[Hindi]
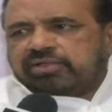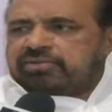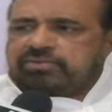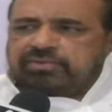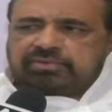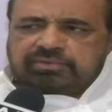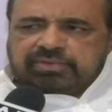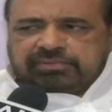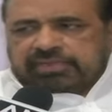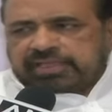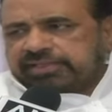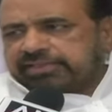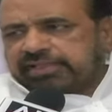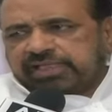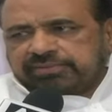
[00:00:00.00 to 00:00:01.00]
और वो
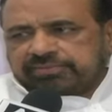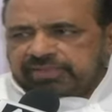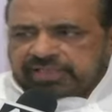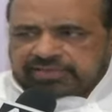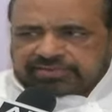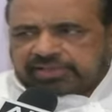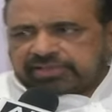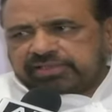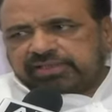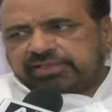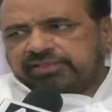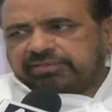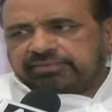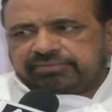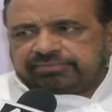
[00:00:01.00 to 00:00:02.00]
हमारे साथ में आ सकते हैं